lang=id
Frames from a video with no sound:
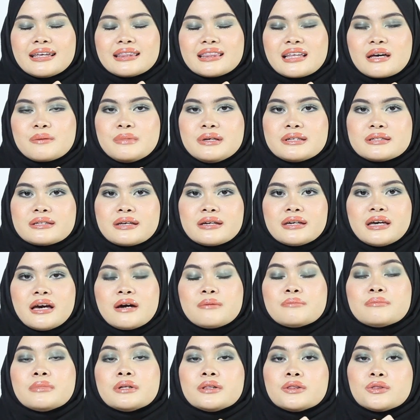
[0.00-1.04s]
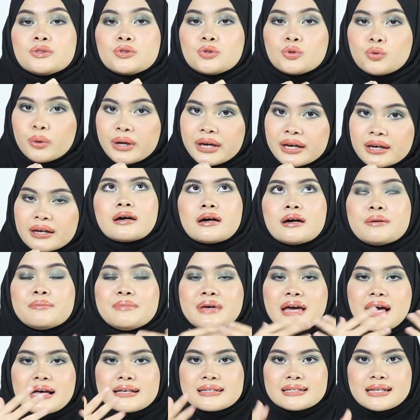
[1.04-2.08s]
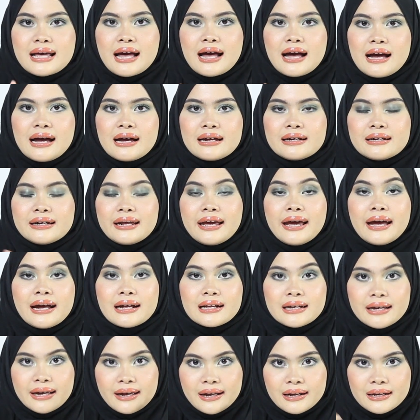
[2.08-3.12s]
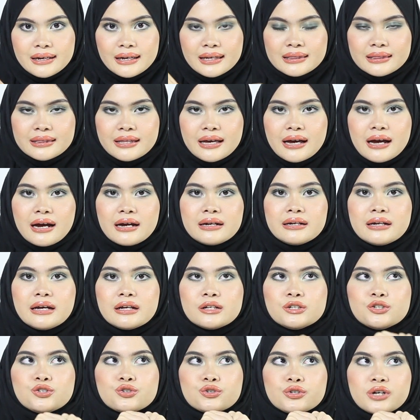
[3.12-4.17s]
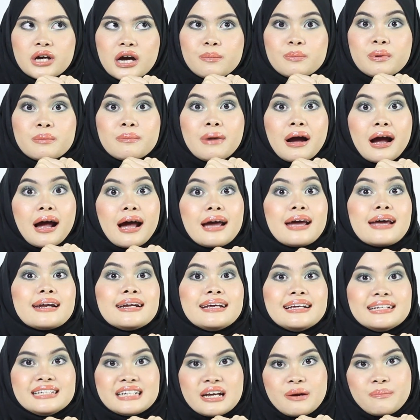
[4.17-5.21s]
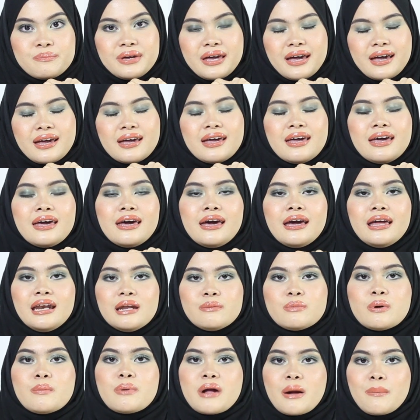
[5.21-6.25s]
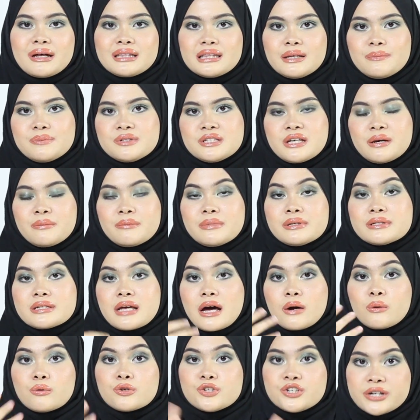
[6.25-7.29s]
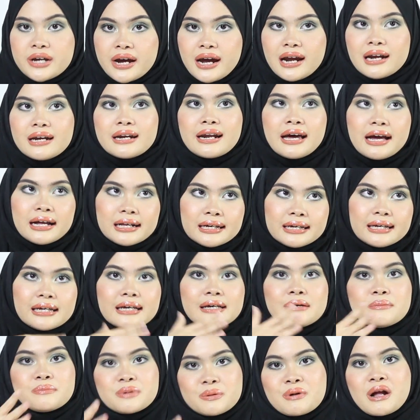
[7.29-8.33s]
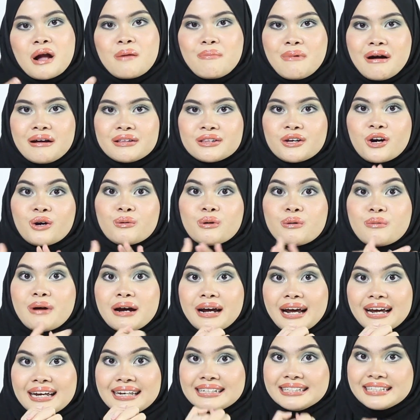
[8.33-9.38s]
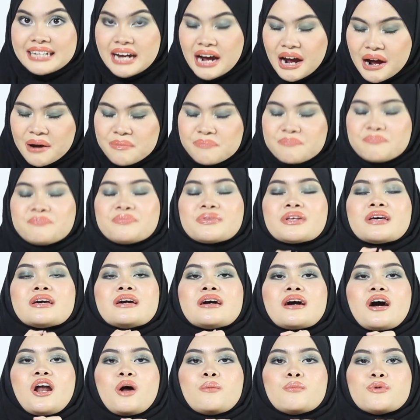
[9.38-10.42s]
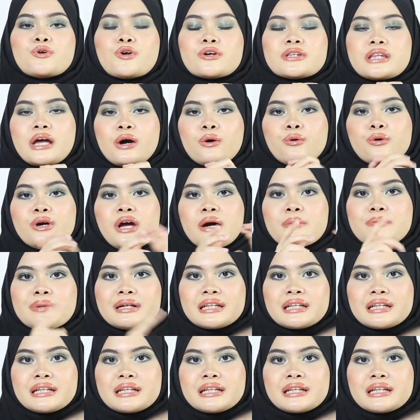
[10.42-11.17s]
kita bisanya mentweak kebiasaan hair care kita dan juga pemakaian hijab ini beberapa tips yang bisa aku share dari beberapa atau memakai hijab. Kalau menurut aku yang